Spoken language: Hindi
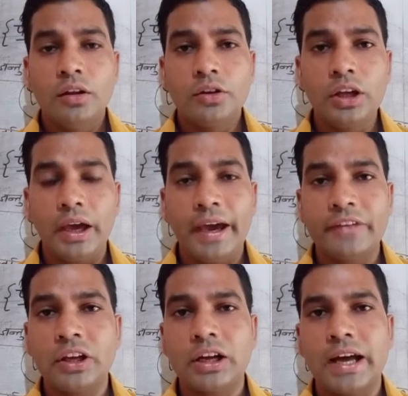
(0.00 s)
कि
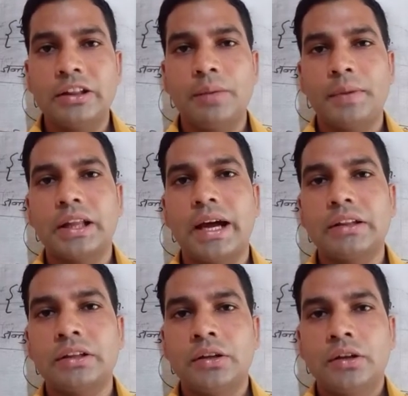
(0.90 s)
ऐसे खाद्य
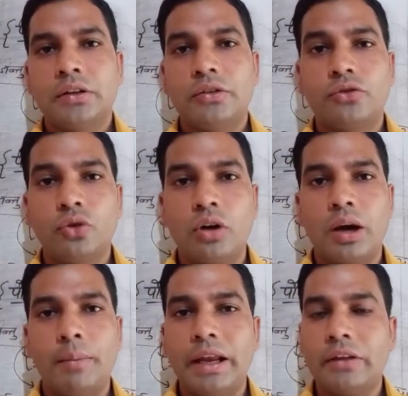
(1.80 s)
पदार्थ जो
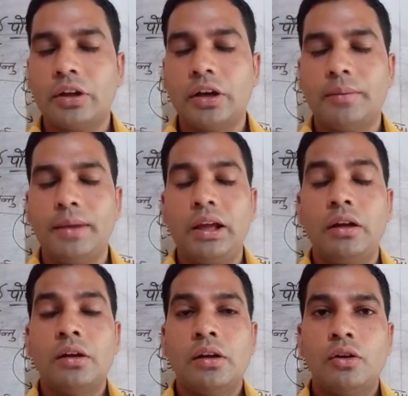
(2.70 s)
हमारे शरीर में
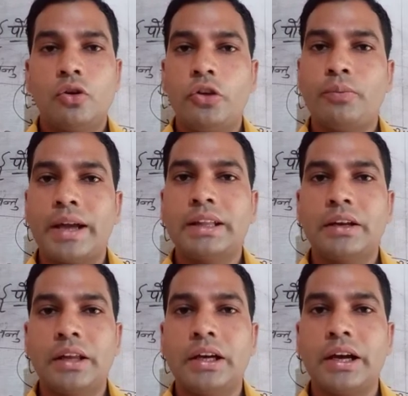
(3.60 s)
कोई फायदा
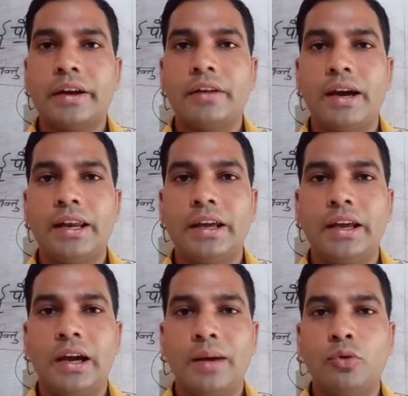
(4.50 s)
नहीं करने वाले हैं
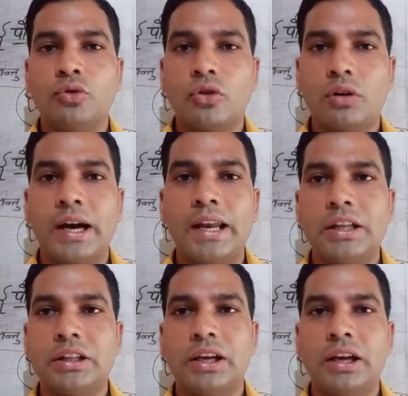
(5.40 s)
हम उनको खा
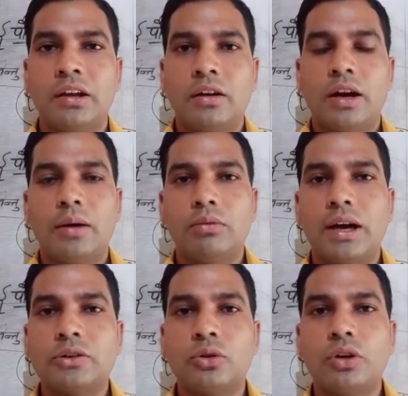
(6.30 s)
लेते हैं अब
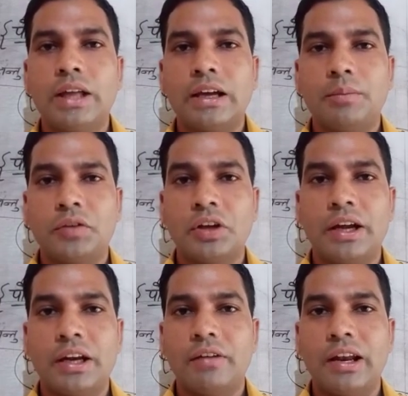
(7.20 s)
वहां तो कोई आगे पीछे
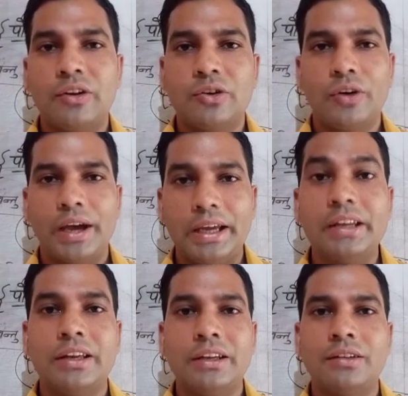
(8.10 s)
करने वाला उनको है ही
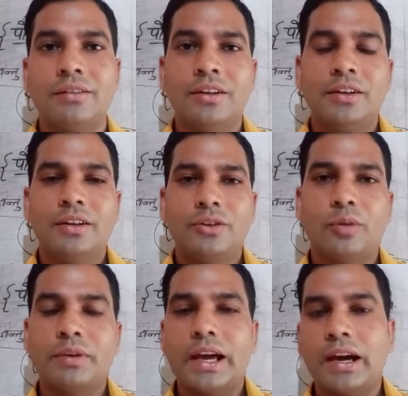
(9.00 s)
नहीं तो
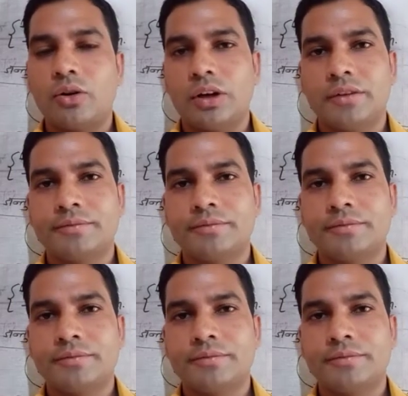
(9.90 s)
अब क्या करोगे